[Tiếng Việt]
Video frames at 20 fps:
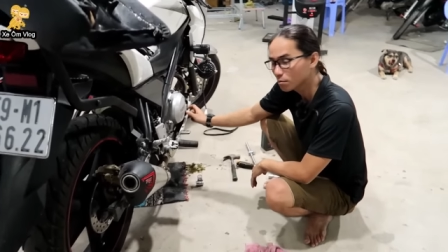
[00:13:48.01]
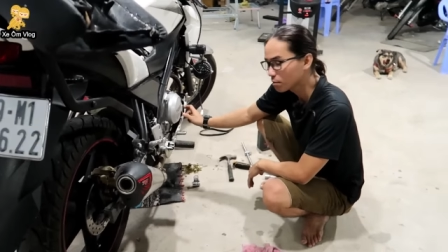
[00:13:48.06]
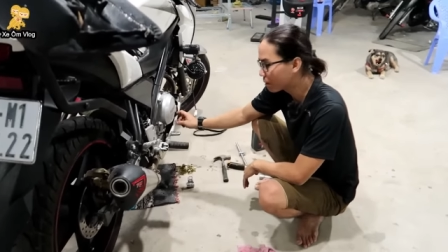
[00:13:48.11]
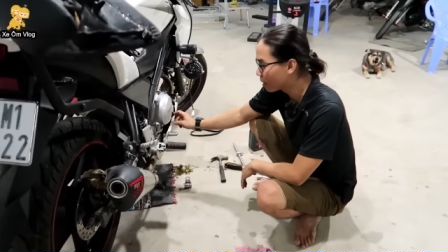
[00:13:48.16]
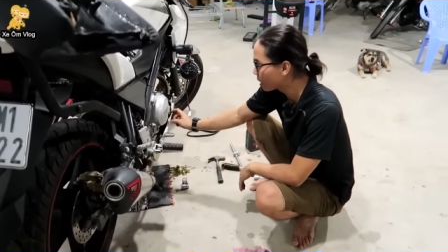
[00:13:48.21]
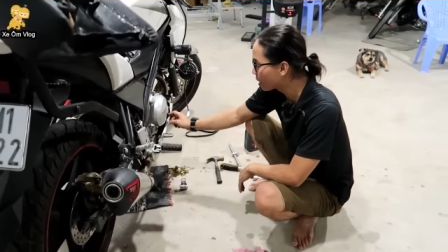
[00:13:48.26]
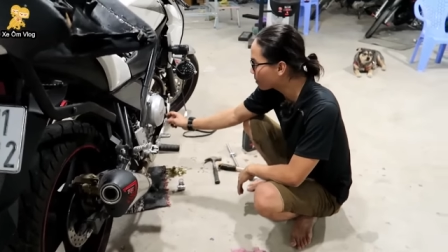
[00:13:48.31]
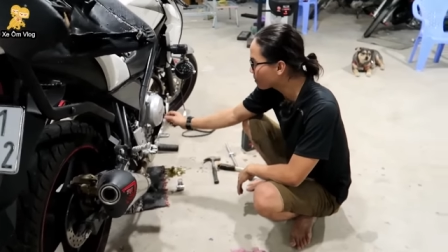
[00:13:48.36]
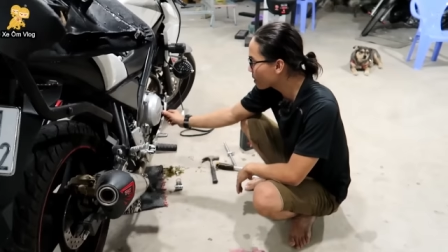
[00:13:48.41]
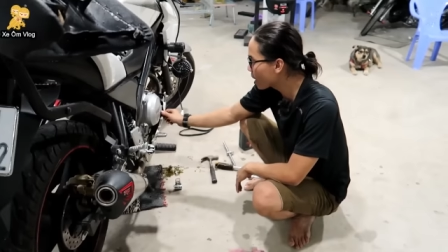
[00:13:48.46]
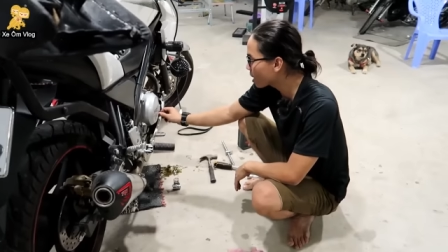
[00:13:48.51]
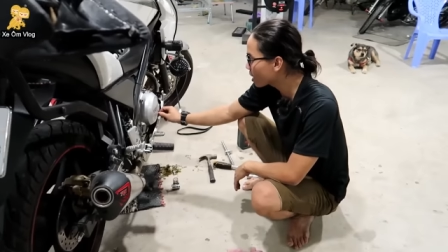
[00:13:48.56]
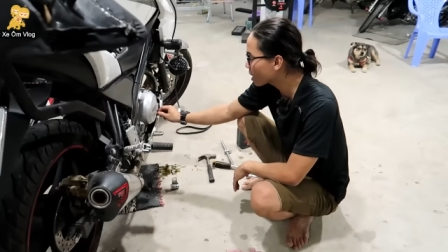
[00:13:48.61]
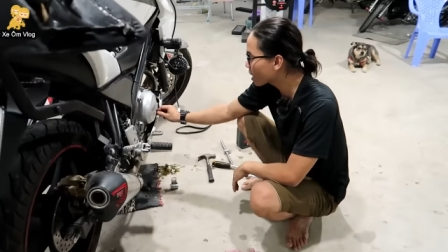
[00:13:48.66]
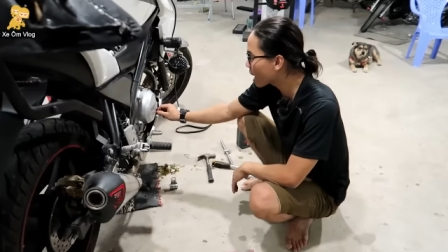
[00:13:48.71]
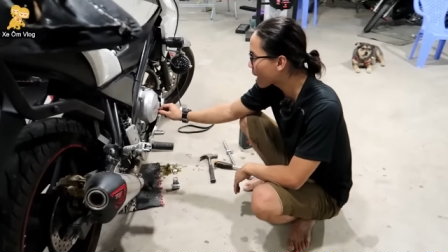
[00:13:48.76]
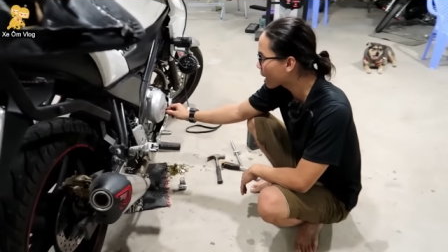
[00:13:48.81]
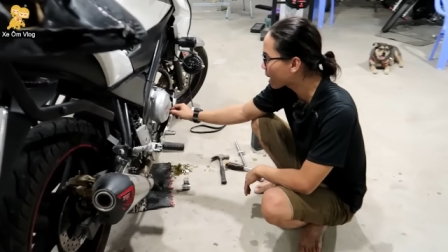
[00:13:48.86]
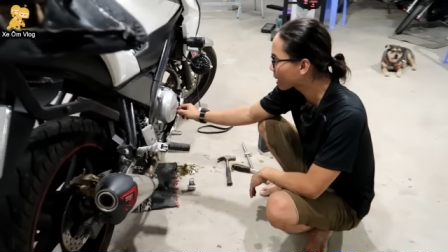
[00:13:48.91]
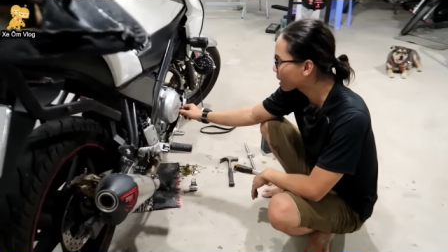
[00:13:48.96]
mở nắp nhớt
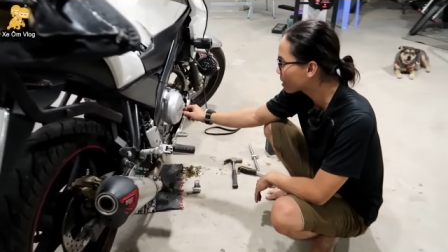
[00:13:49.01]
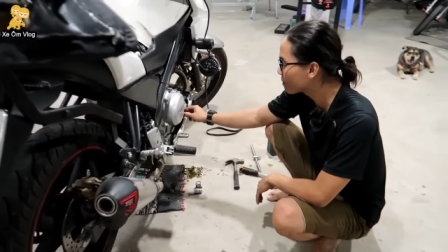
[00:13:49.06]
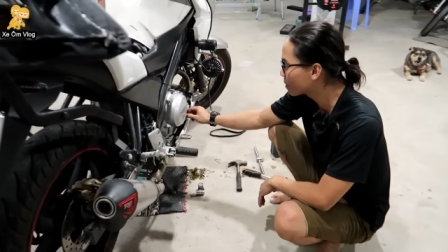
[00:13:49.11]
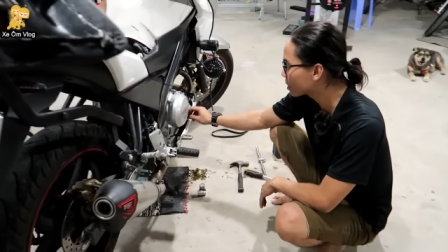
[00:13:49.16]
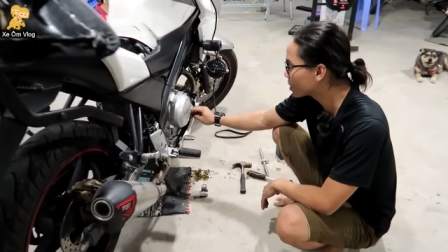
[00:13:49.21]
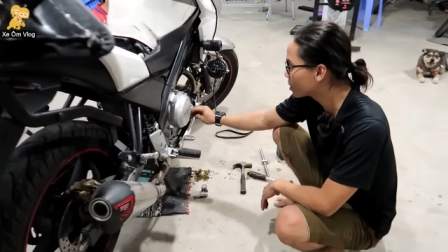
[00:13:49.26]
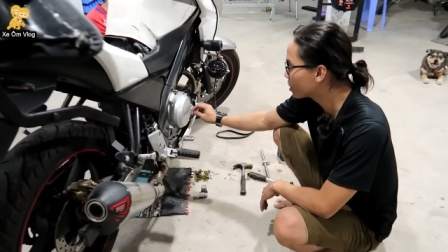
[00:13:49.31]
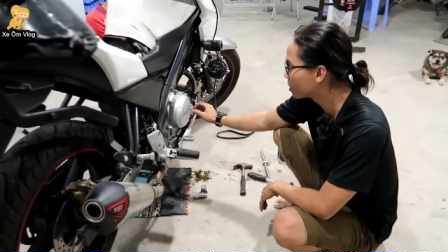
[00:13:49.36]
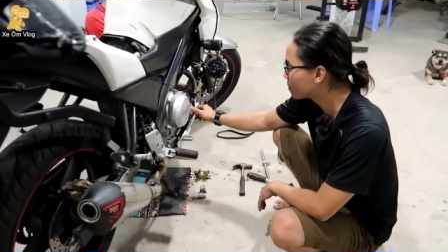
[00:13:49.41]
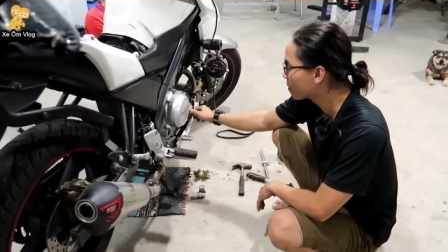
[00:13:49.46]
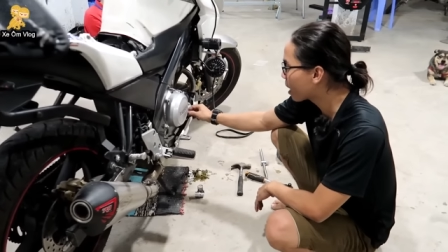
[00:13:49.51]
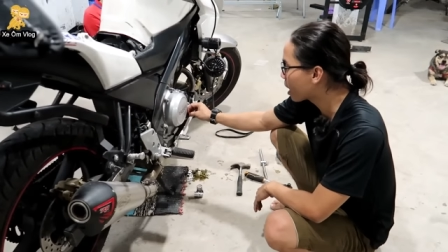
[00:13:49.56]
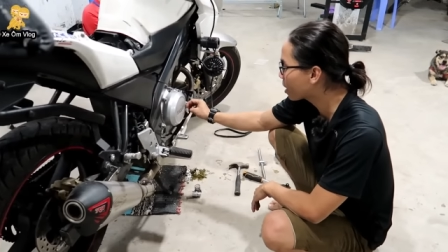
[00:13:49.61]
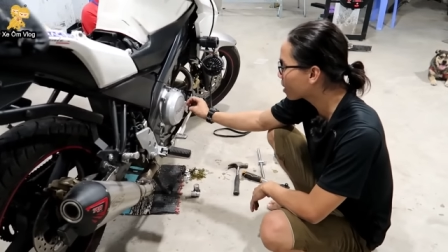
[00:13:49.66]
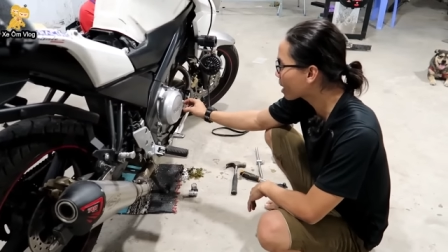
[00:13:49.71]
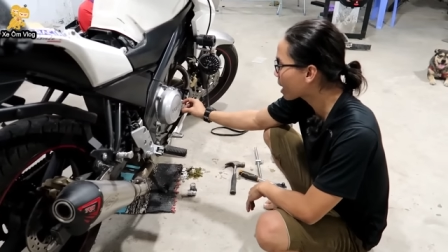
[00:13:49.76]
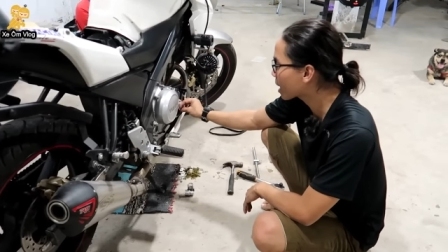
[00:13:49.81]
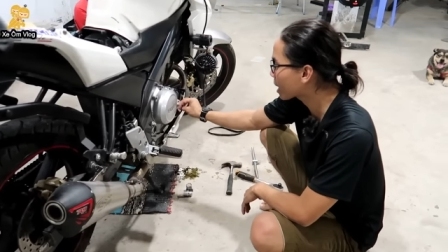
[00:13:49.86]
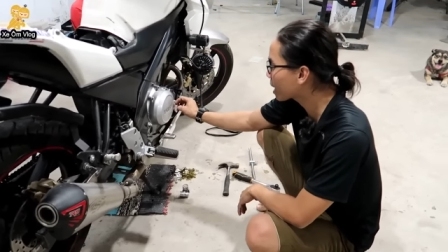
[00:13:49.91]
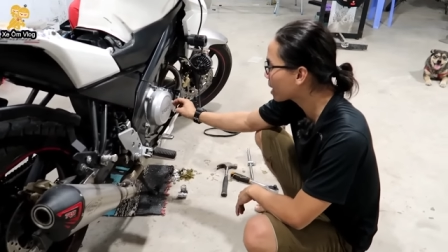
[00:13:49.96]
này ra là khi mình vừa
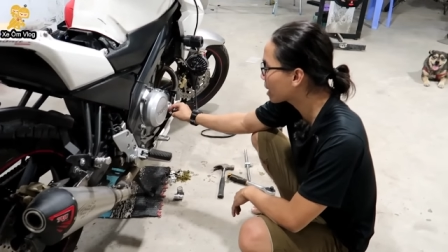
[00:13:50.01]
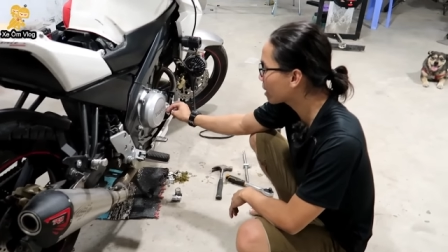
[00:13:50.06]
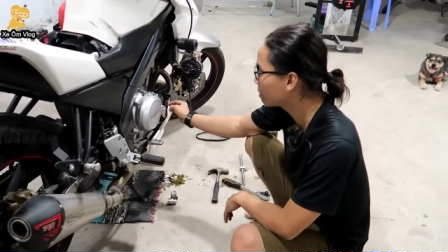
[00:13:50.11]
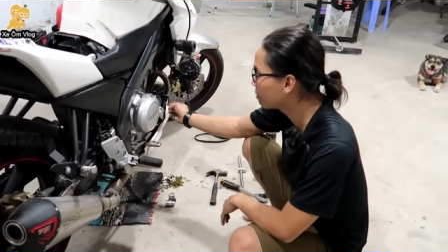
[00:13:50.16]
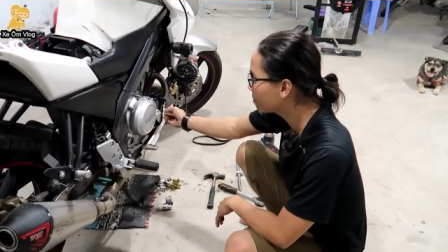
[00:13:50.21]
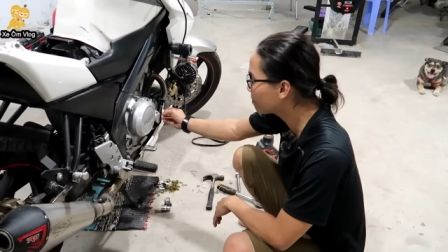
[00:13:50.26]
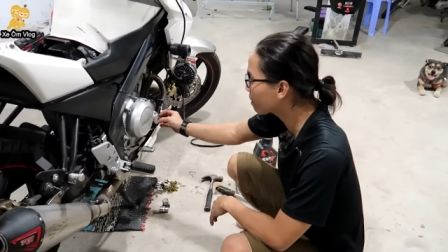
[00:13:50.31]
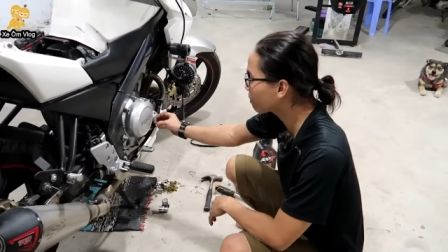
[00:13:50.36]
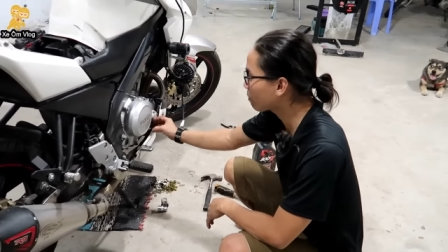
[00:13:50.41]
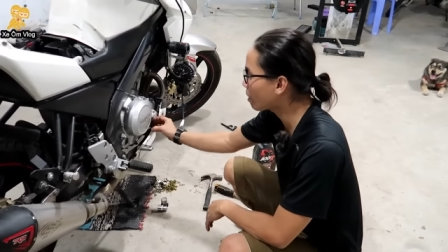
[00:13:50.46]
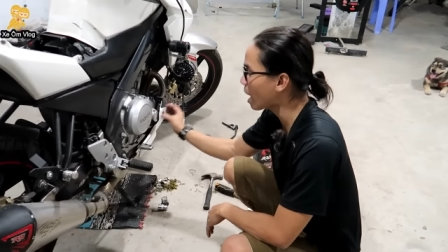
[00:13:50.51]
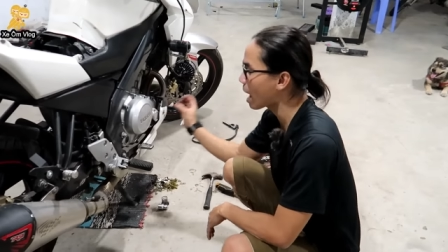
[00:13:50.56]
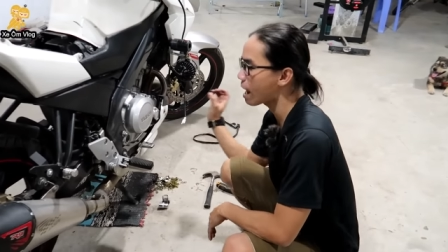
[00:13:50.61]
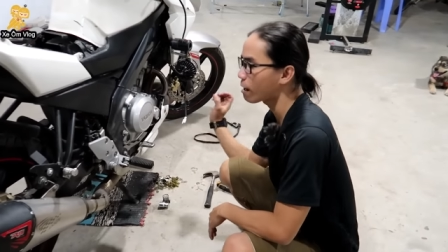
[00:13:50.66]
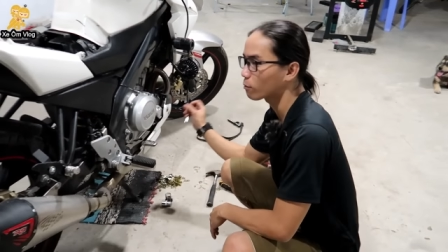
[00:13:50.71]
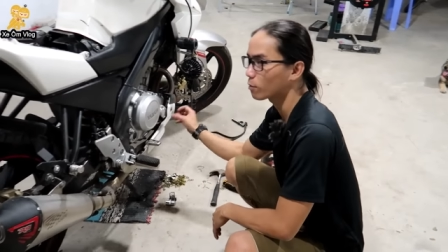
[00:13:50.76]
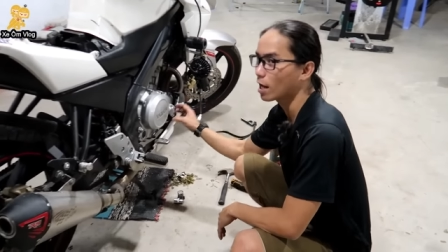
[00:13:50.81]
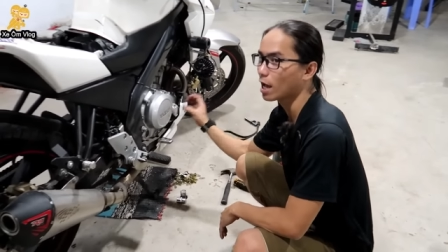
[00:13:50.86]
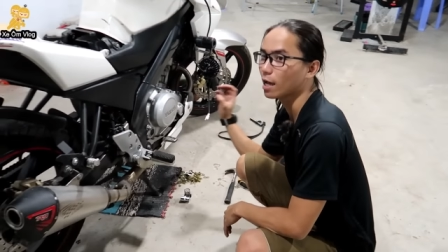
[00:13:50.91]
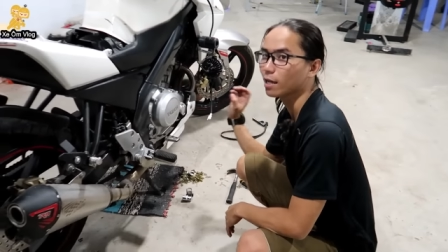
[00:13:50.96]
mở ra cái là nước bắt đầu nó
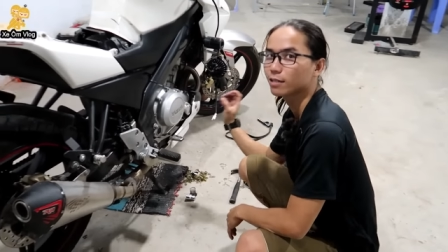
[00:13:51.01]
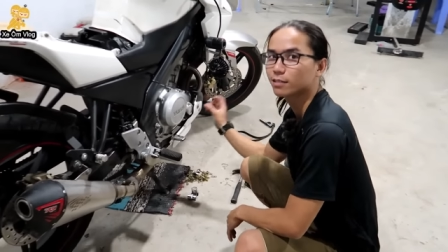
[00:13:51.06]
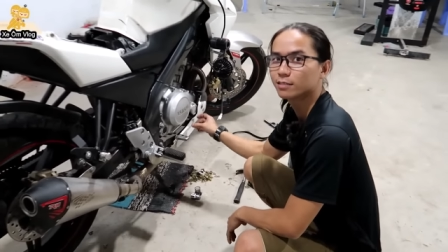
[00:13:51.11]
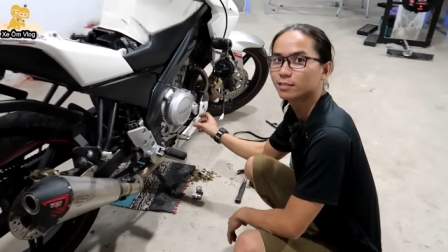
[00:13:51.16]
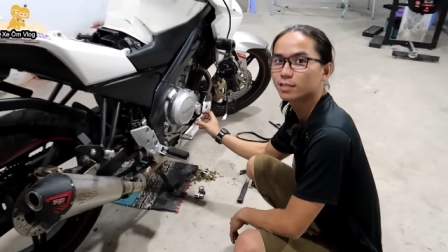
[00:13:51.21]
ào ra